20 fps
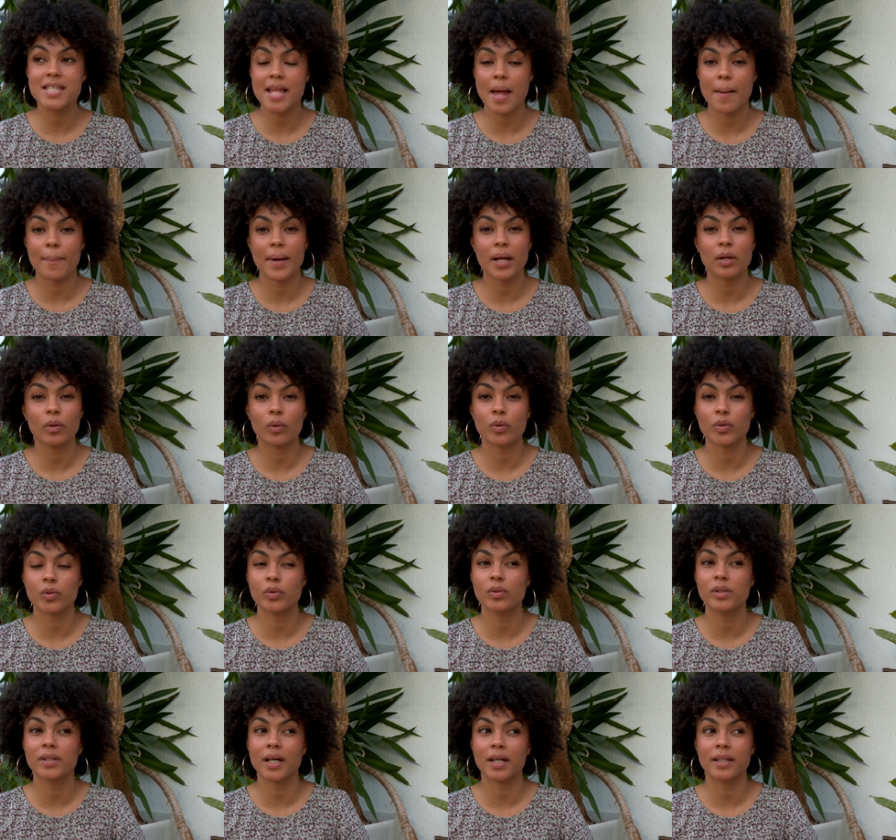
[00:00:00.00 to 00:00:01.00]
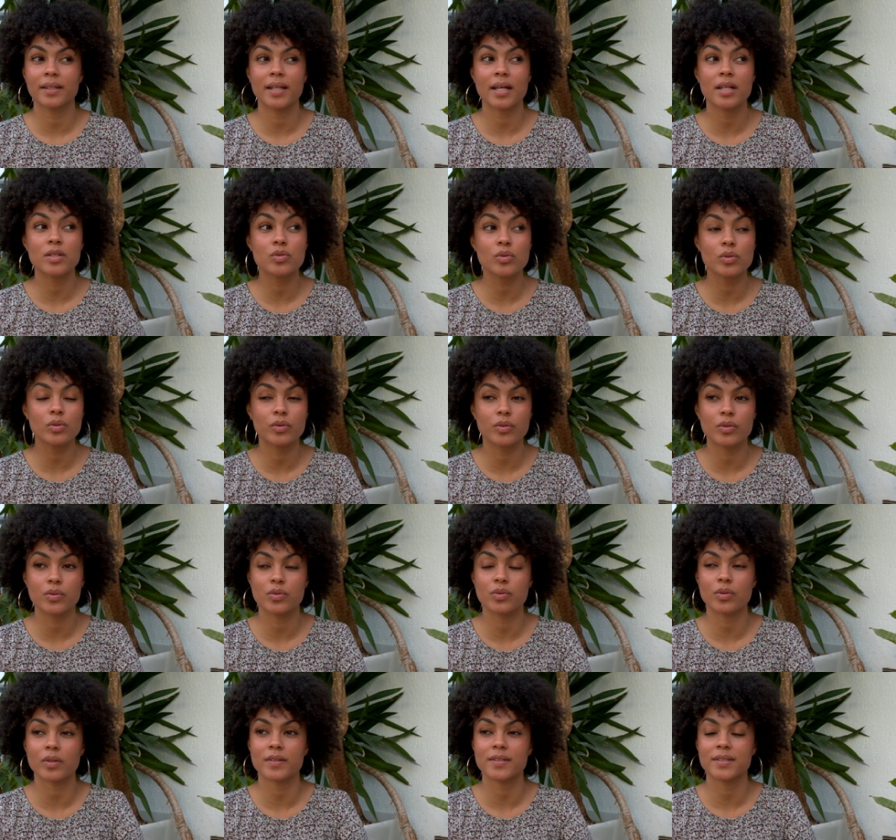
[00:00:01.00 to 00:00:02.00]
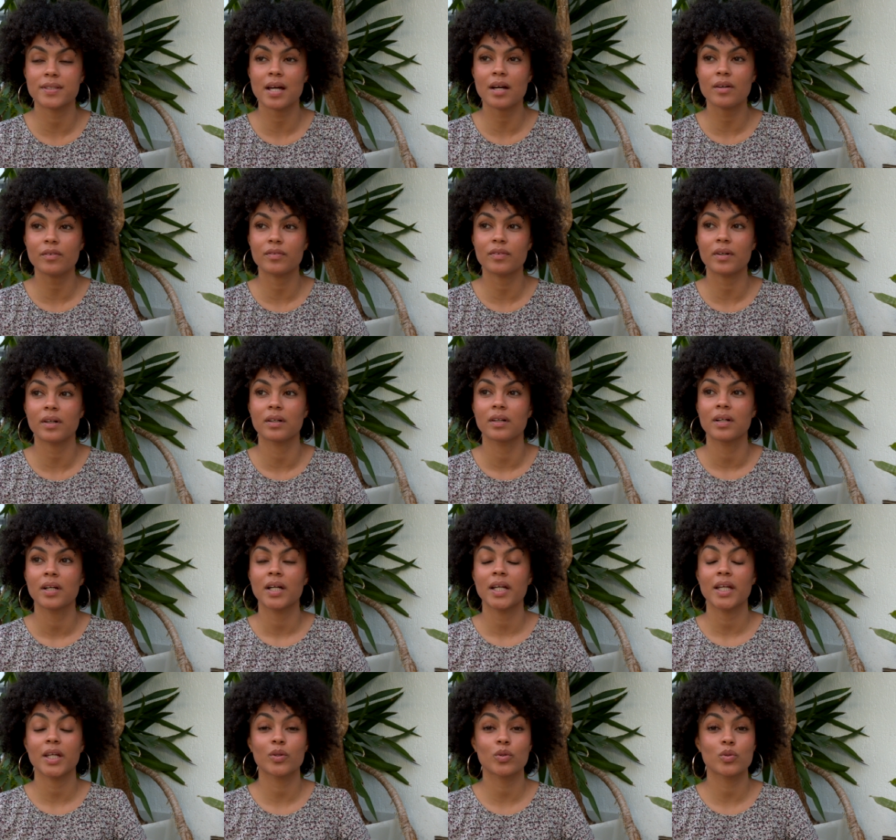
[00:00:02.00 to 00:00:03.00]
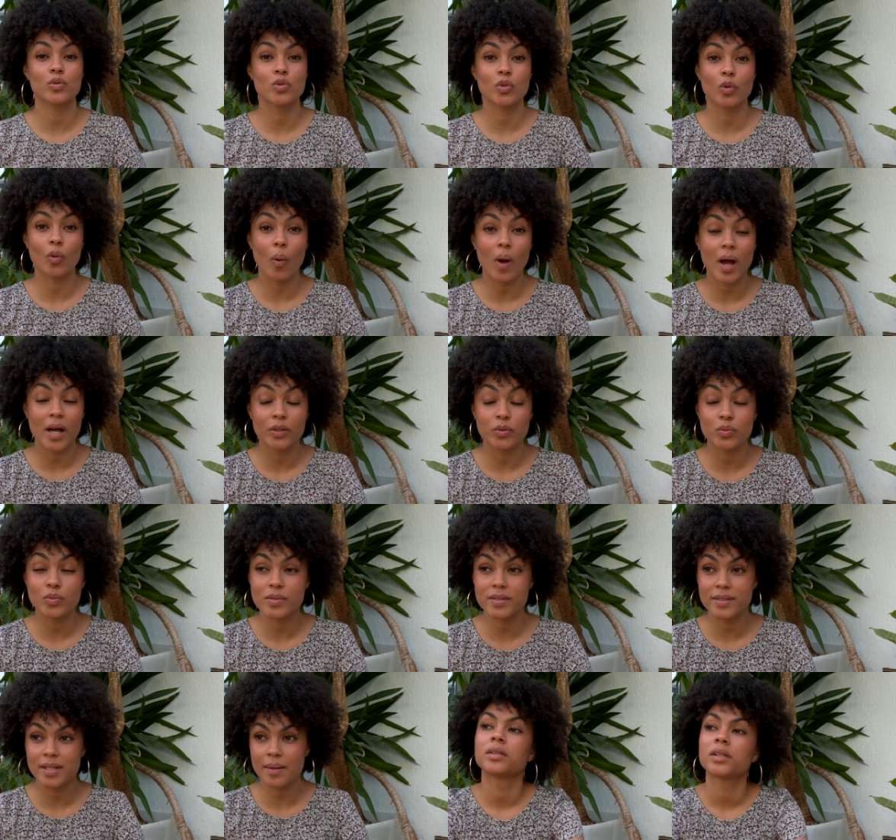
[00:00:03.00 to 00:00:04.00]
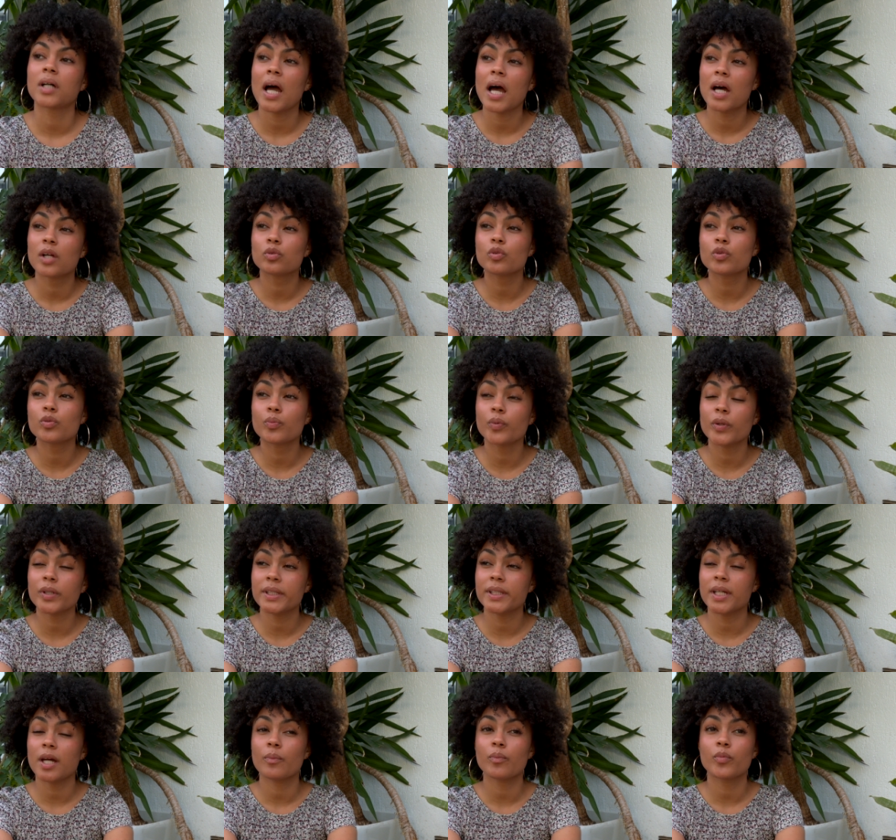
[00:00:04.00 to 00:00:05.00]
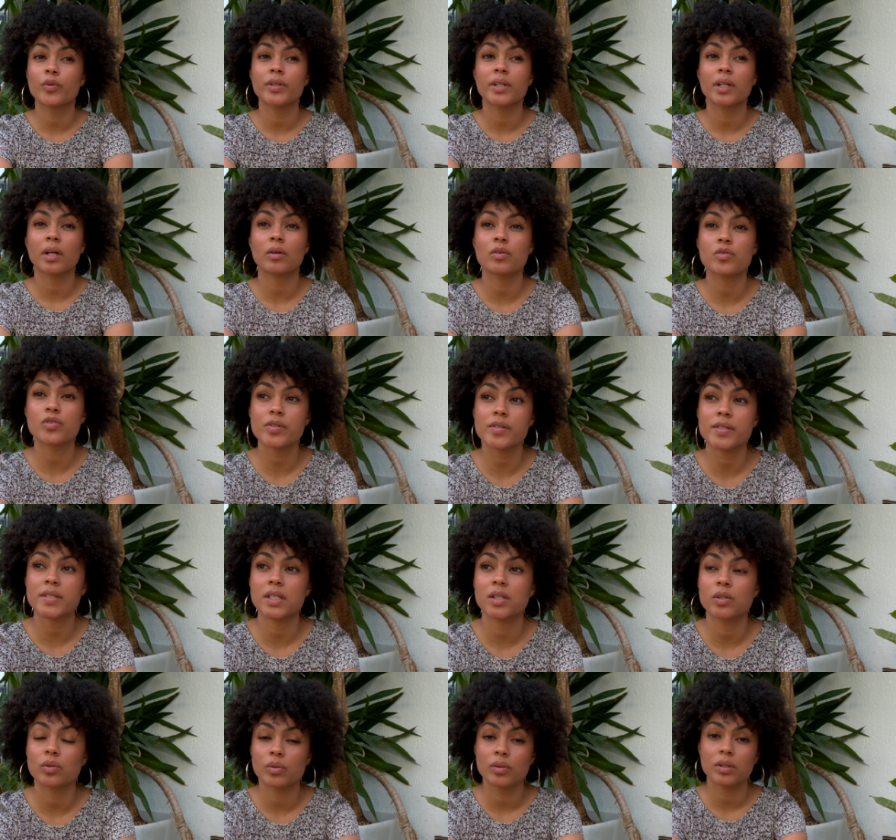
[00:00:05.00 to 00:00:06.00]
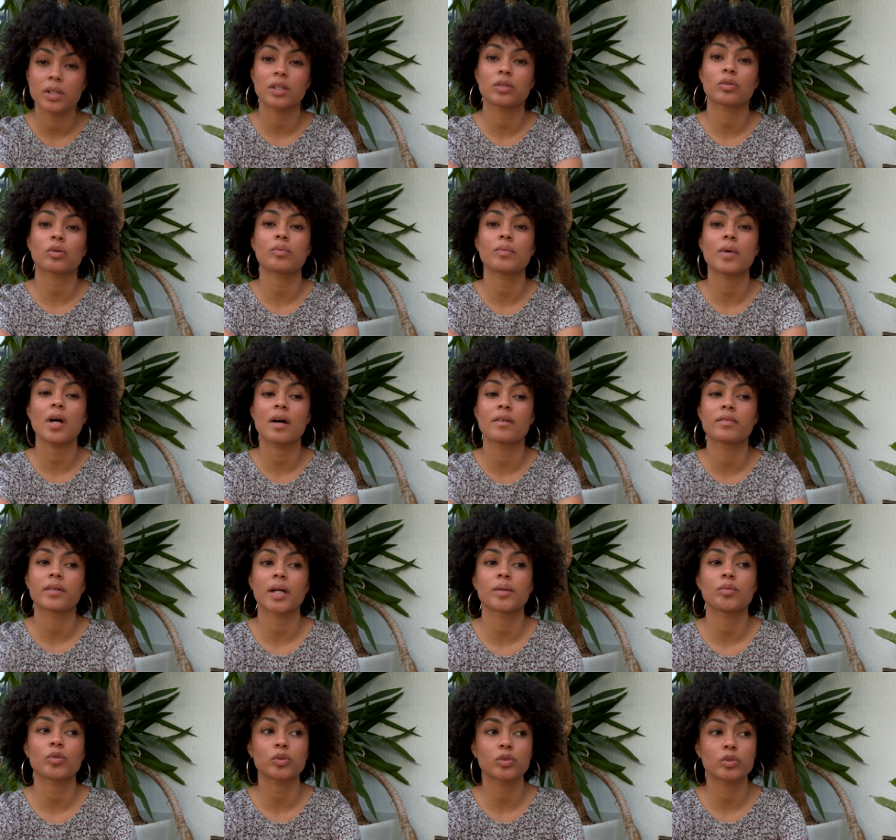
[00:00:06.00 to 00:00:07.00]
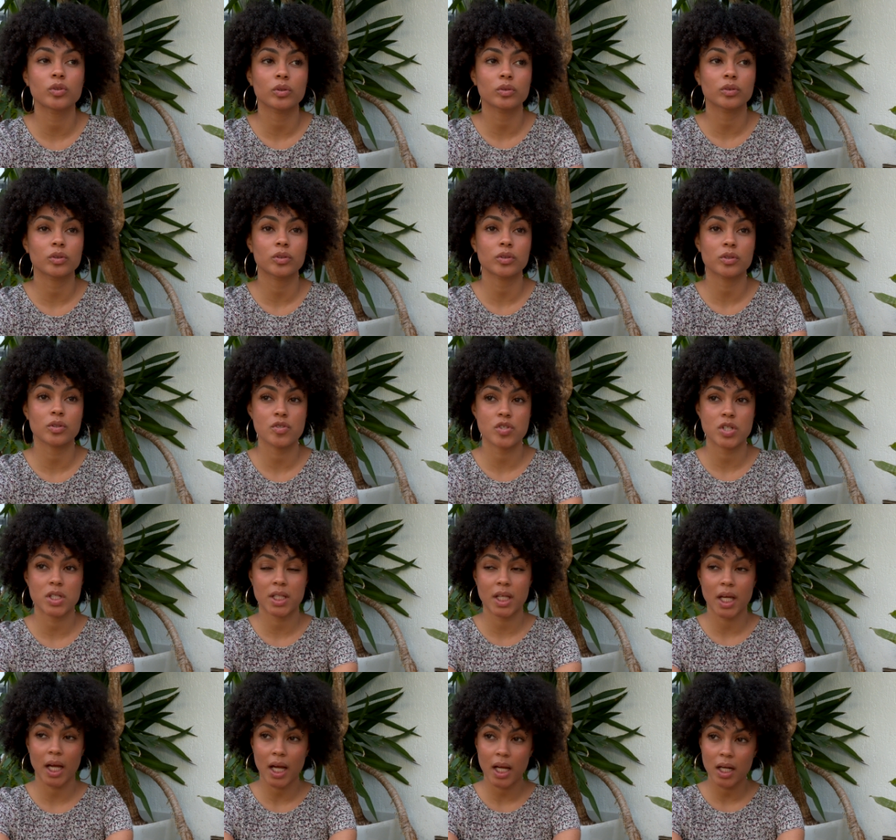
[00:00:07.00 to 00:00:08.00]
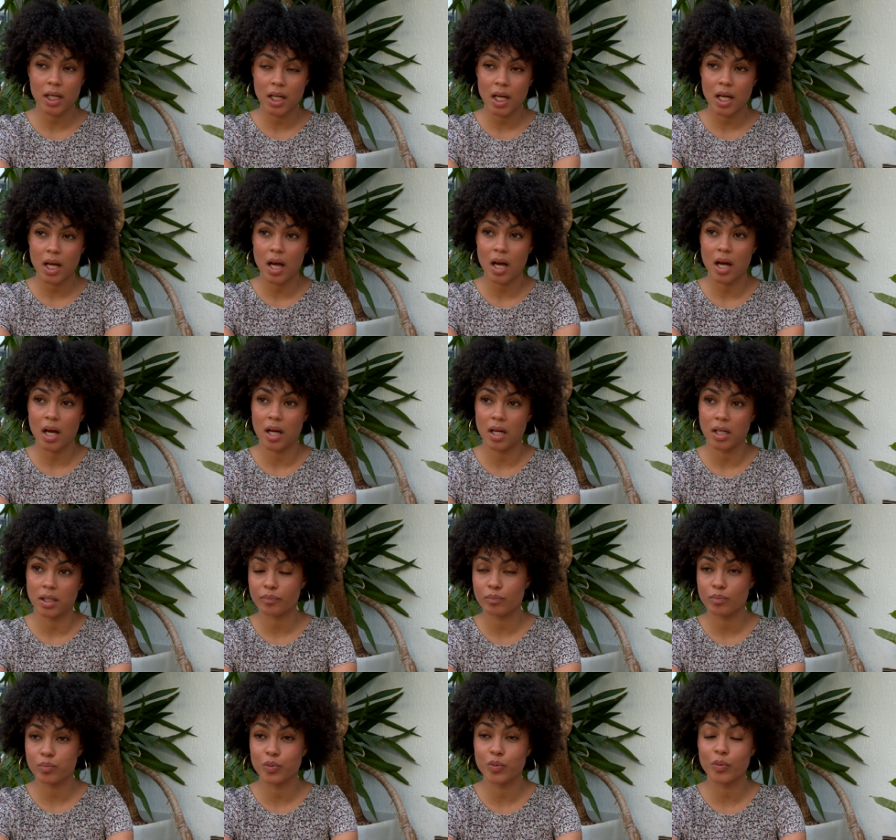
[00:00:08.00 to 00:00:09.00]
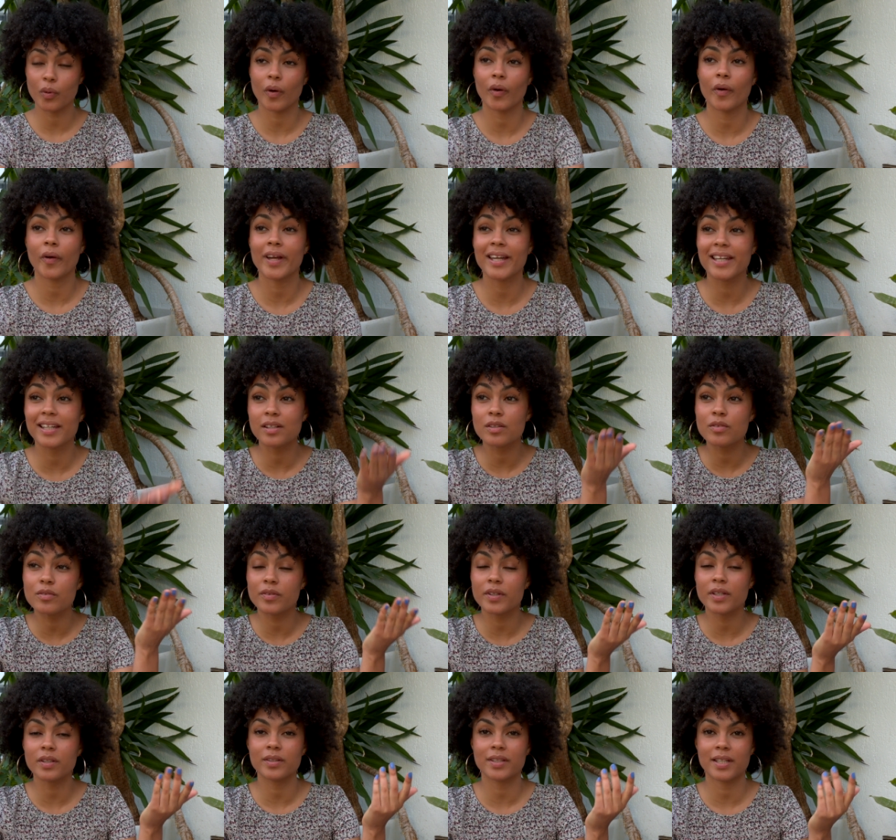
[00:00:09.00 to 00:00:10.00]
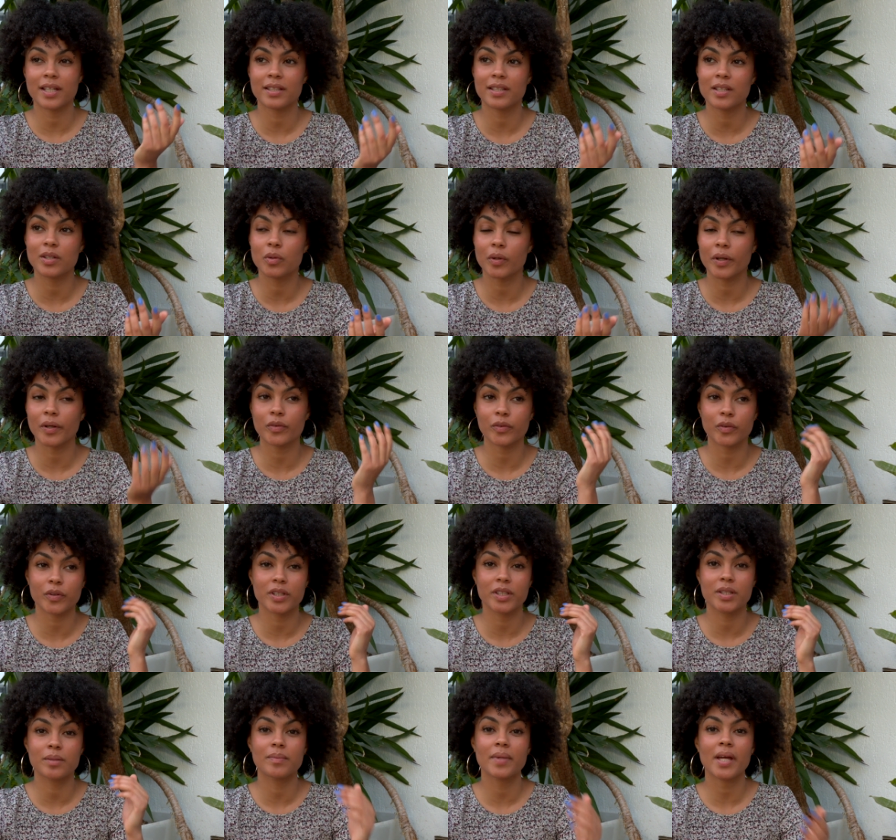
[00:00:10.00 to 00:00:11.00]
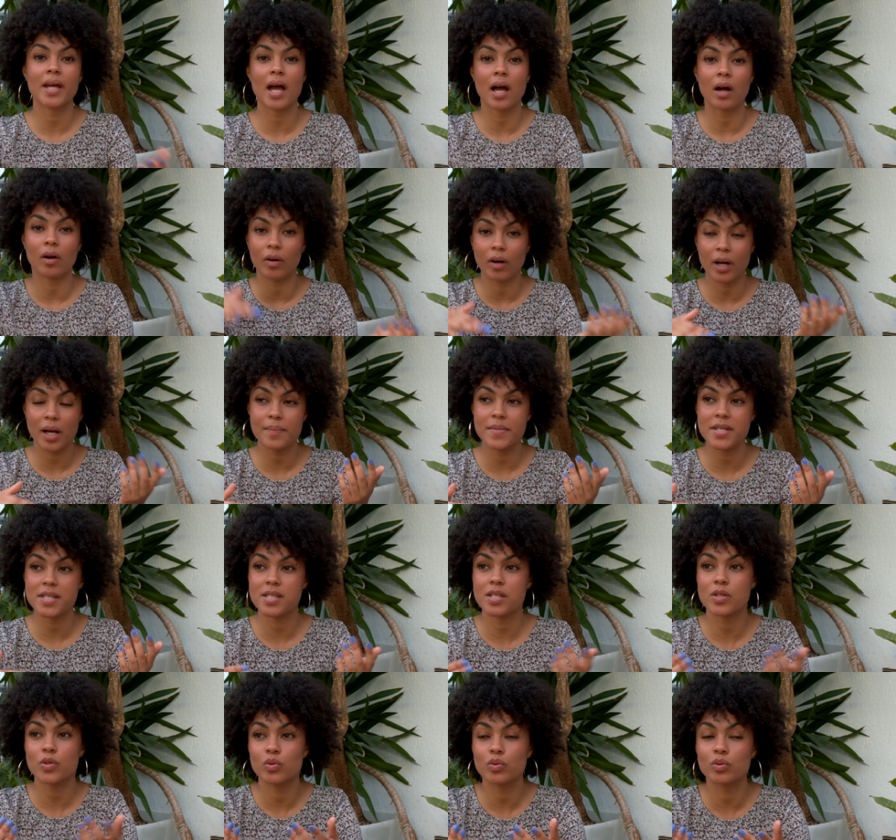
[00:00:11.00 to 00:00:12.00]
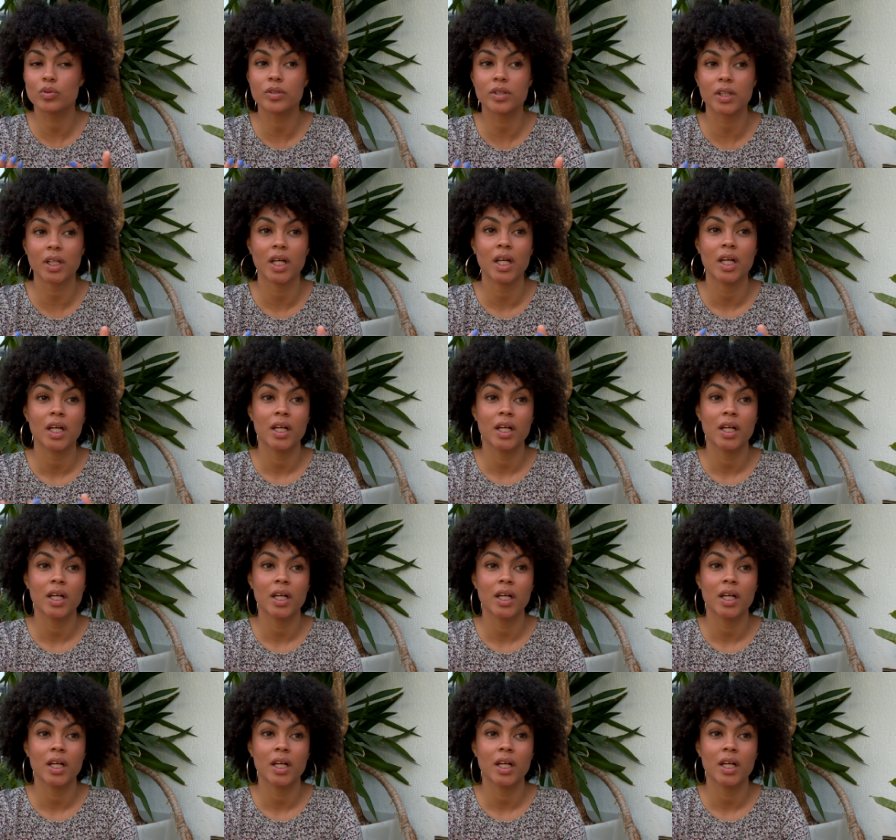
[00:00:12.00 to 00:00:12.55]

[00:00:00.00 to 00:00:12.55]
si t'as pas le recul d'un adulte sur ça enfin et que tu crois à tout ça un autre point qui est un peu dérangeant c'est que l'être humain a vraiment tendance en général à pour élever une catégorie entre guillemets à en rabaisser une autre